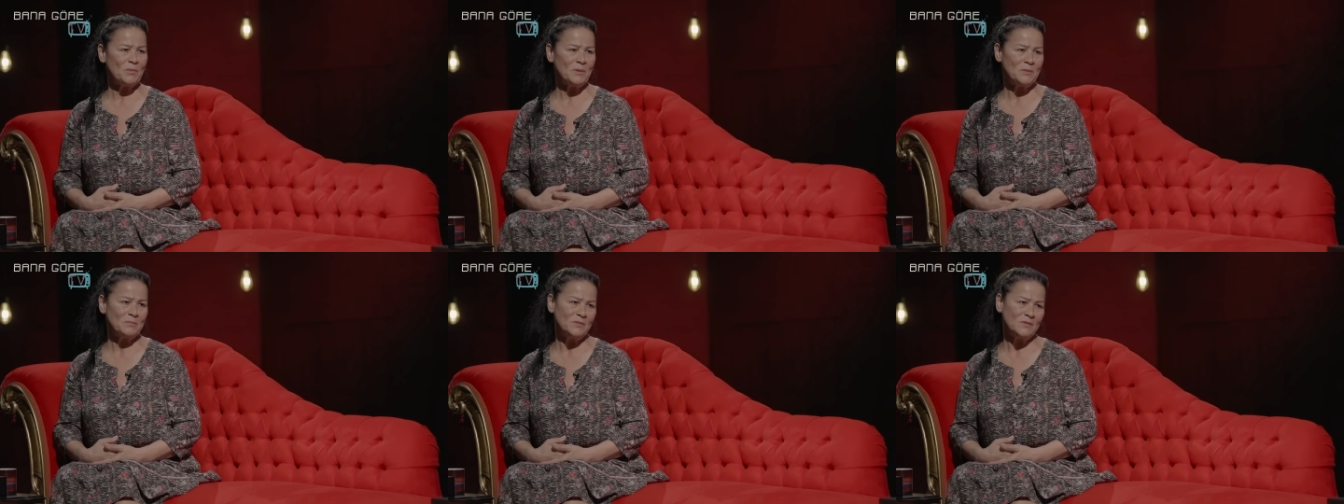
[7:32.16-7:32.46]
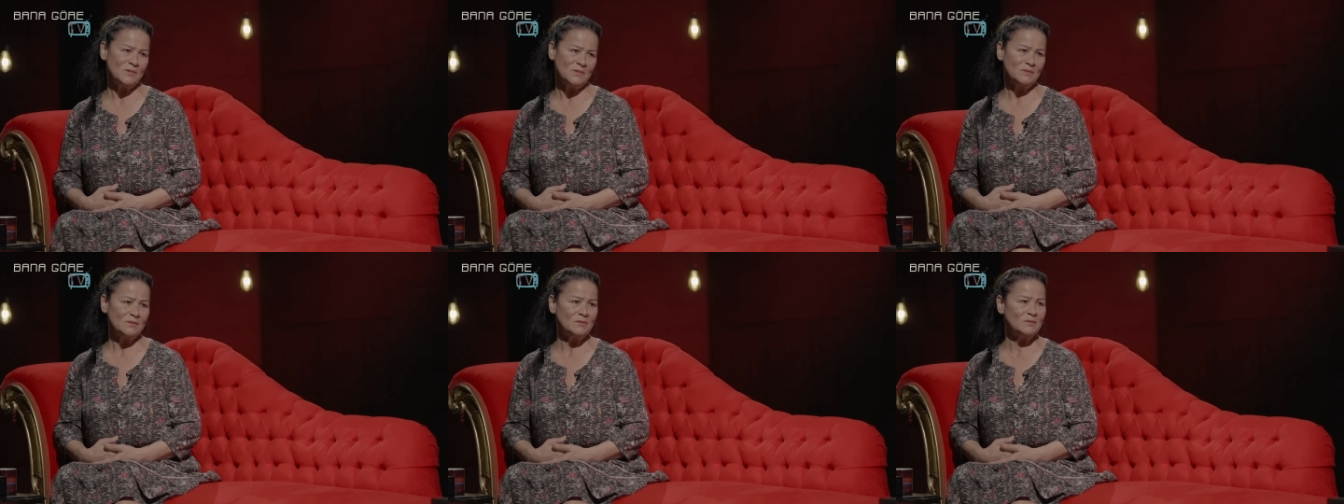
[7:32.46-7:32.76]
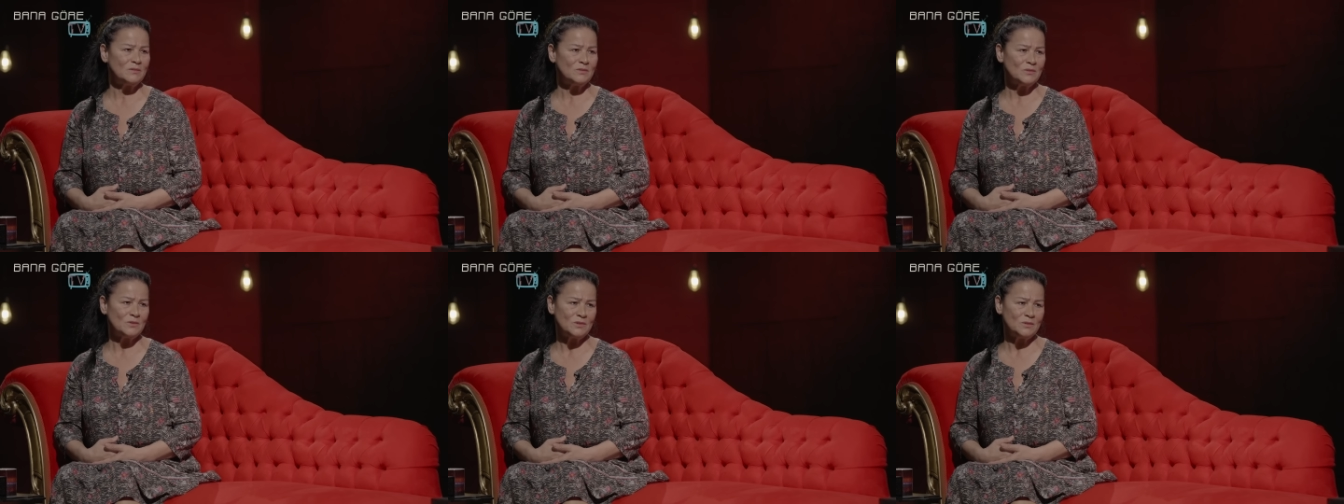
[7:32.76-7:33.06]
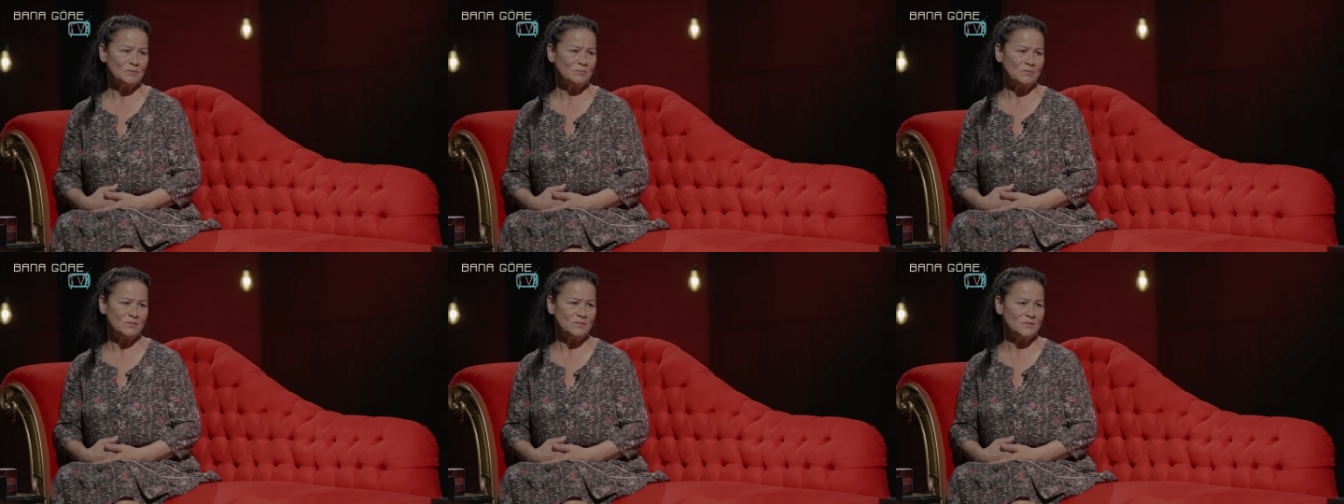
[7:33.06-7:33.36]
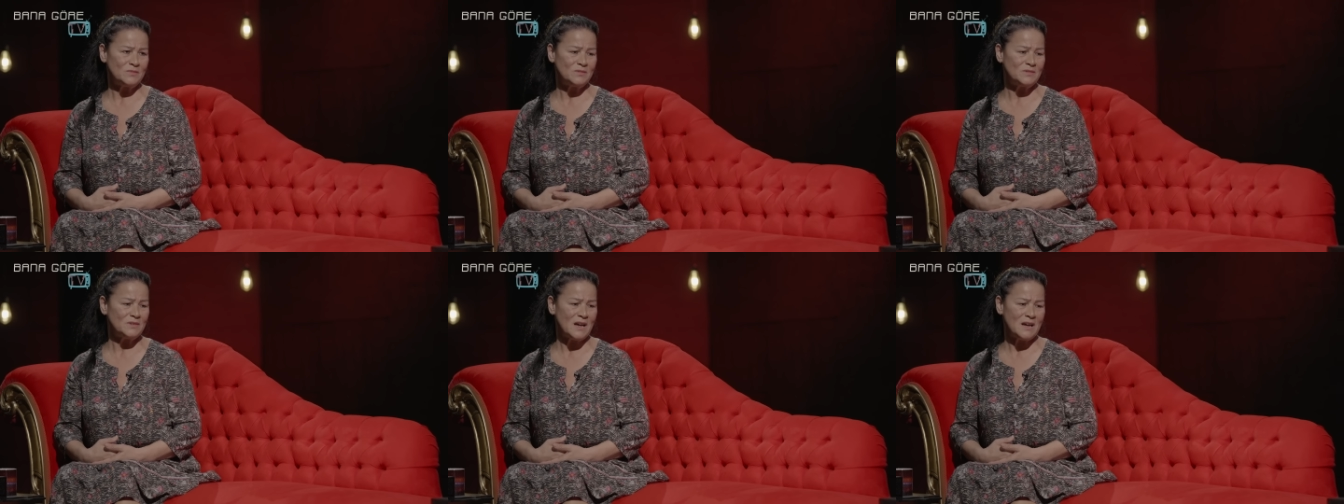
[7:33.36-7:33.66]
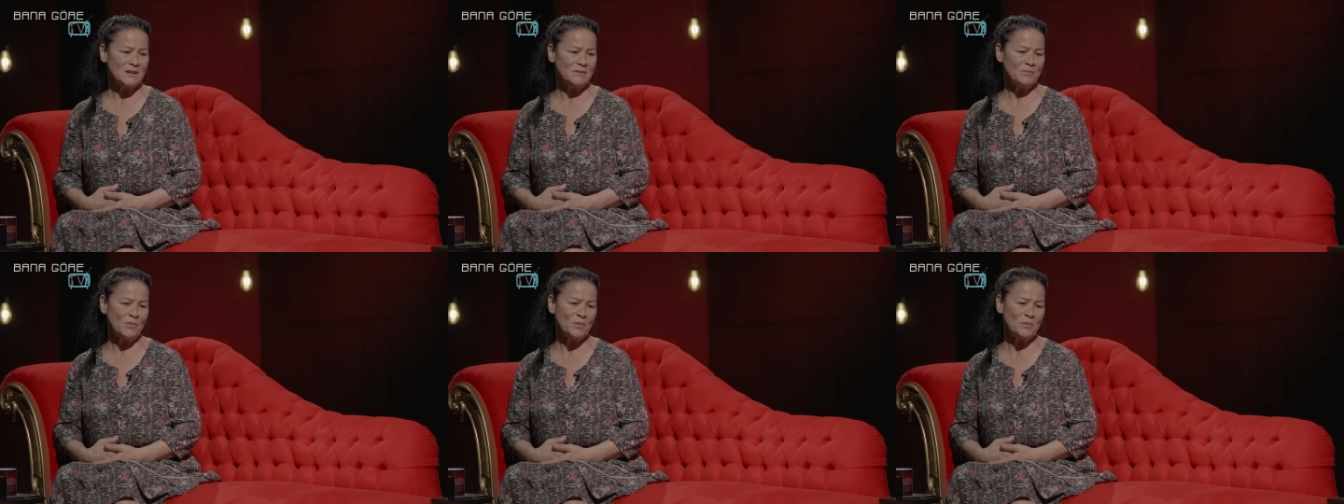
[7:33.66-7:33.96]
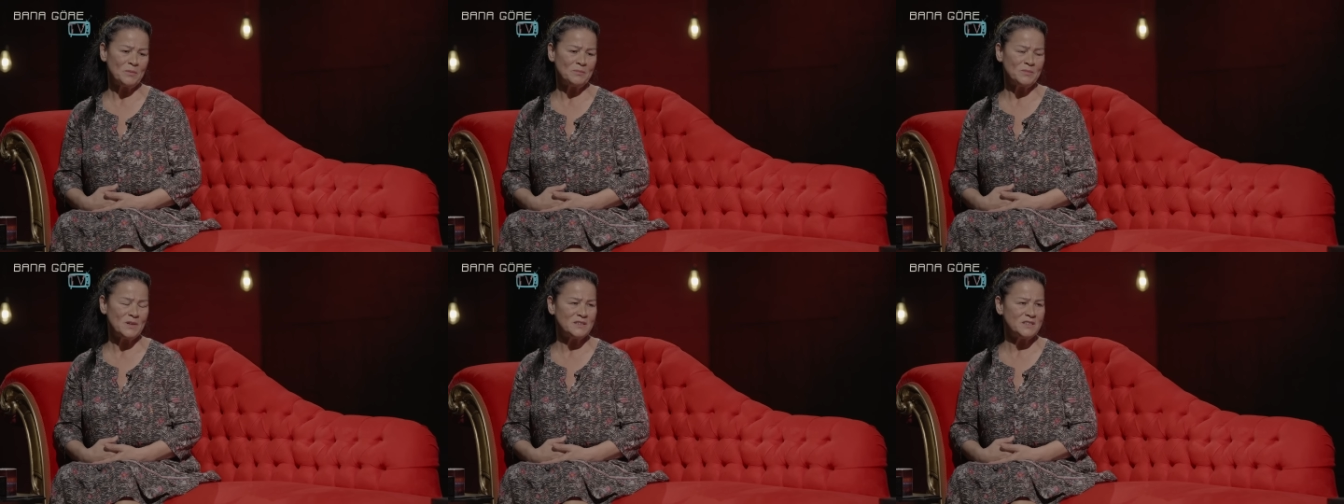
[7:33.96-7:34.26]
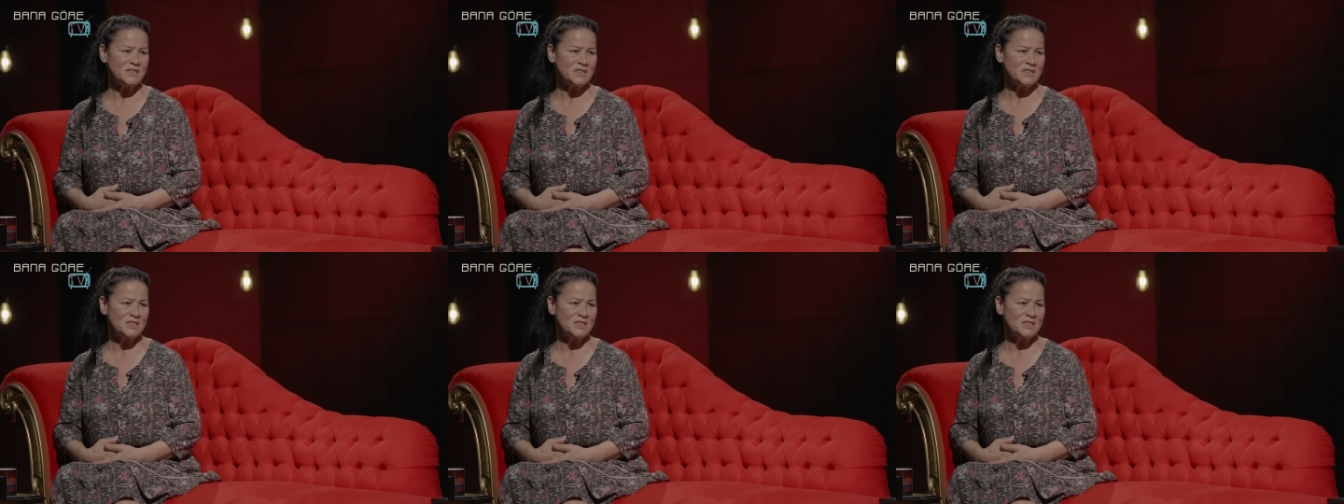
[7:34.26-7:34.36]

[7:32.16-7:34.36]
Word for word: Babam yani babamdan